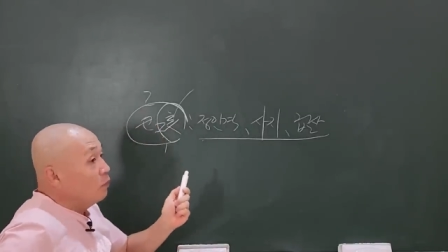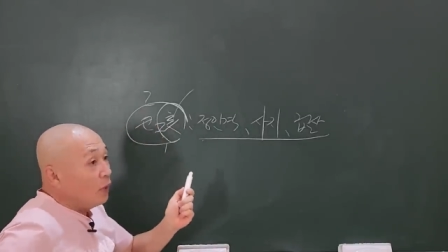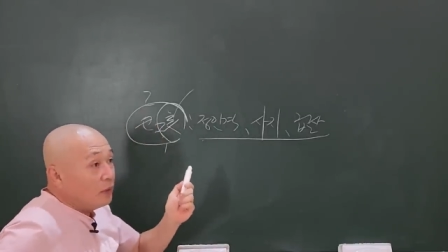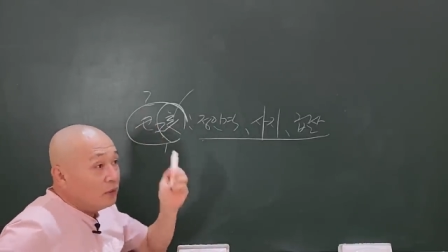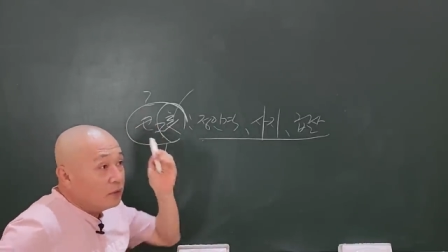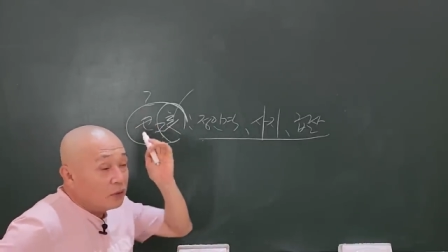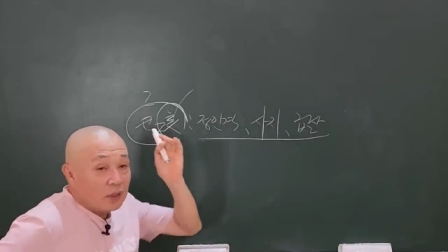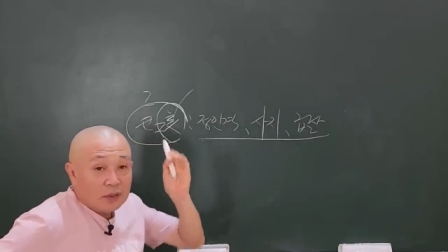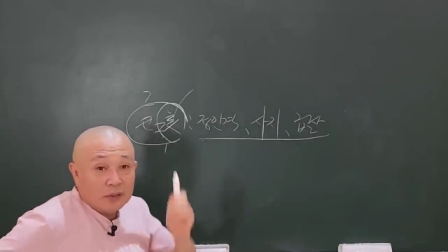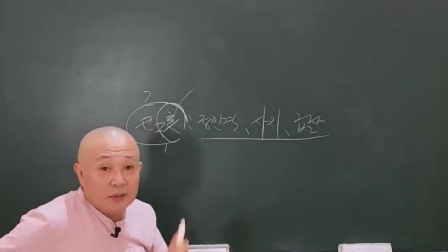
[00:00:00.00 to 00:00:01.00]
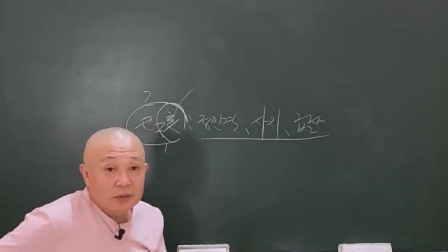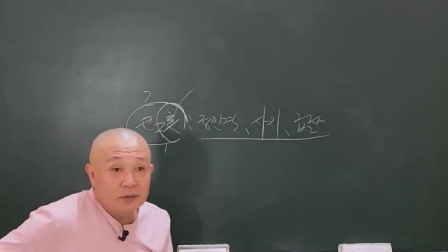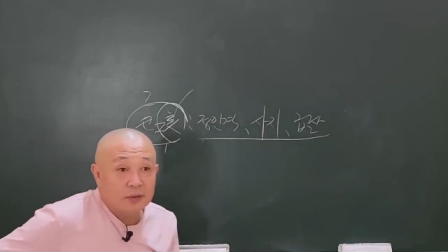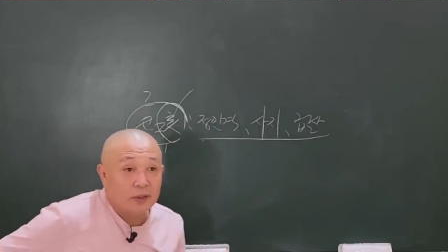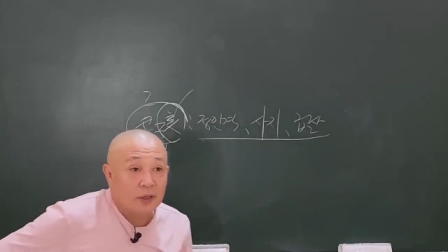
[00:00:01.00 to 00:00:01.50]
완전 철학이 생기는
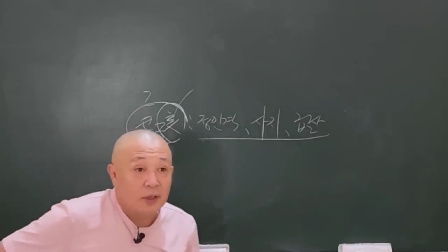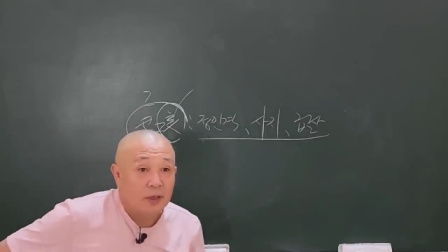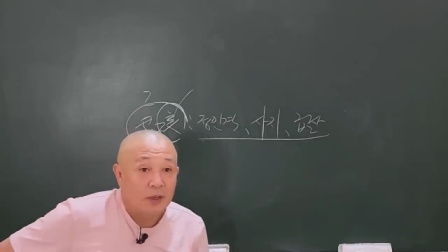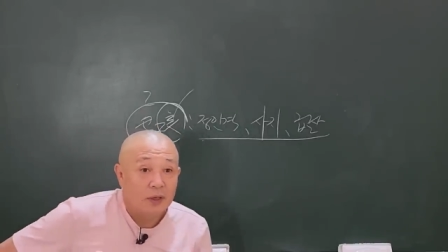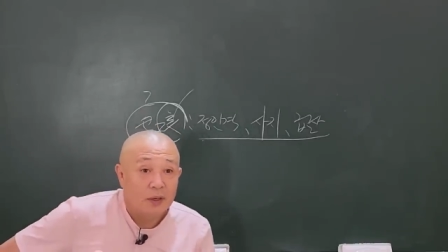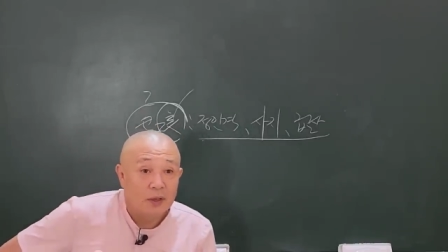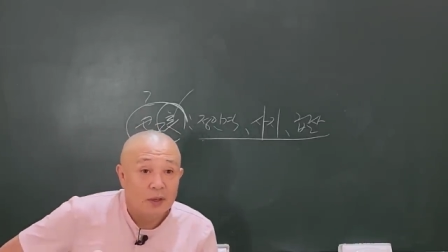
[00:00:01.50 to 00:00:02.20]
거잖아